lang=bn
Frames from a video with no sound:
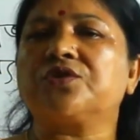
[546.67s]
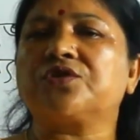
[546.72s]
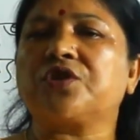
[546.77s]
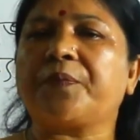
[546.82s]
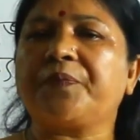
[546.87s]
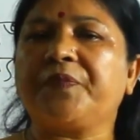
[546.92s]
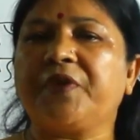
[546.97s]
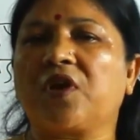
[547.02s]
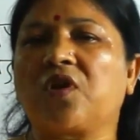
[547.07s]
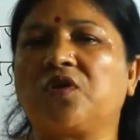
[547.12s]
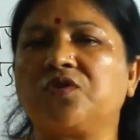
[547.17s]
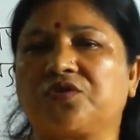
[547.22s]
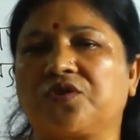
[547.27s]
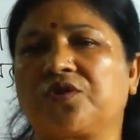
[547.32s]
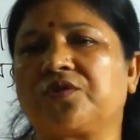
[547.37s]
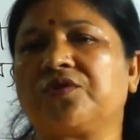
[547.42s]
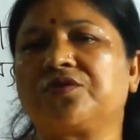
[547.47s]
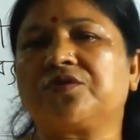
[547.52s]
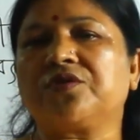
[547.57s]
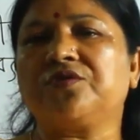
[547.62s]
শব্দের
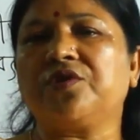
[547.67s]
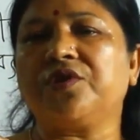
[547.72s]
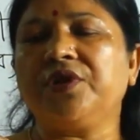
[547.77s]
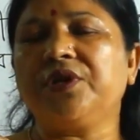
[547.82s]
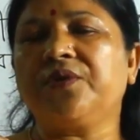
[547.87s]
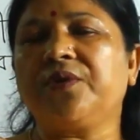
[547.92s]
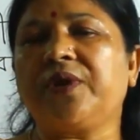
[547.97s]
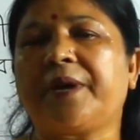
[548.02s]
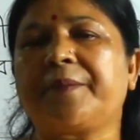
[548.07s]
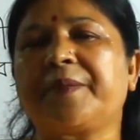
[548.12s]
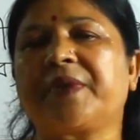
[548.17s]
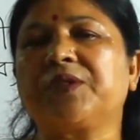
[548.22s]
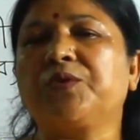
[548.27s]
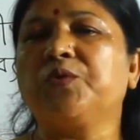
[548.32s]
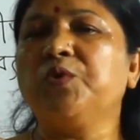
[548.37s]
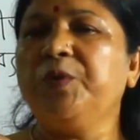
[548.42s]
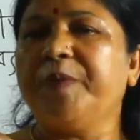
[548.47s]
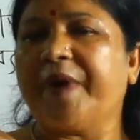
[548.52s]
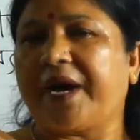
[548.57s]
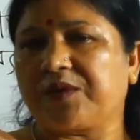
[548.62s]
অন্তর্গত ধ্বনিগুলো আমরা
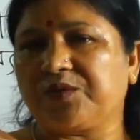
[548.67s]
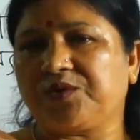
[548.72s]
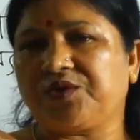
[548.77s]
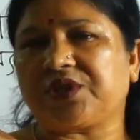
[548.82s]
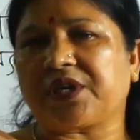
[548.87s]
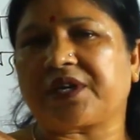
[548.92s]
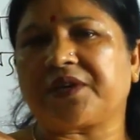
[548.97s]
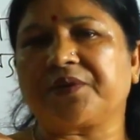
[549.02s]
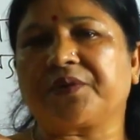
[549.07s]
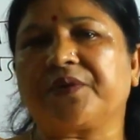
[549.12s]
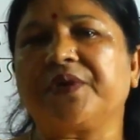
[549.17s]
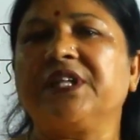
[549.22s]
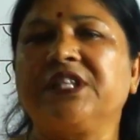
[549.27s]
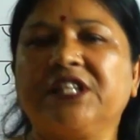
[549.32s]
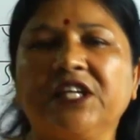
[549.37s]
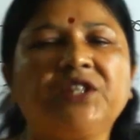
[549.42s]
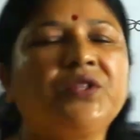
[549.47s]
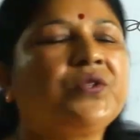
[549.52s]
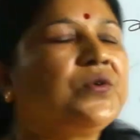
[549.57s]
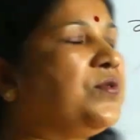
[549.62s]
দুইবার উচ্চারণ করি
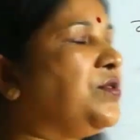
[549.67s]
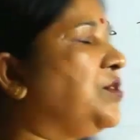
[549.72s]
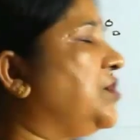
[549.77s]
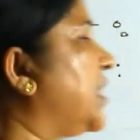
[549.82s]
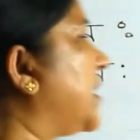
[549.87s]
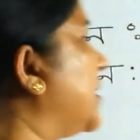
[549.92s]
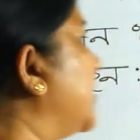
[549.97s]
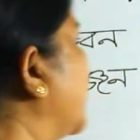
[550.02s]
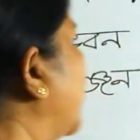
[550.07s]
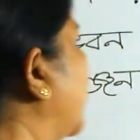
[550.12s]
দ্বিতীয় উচ্চারণ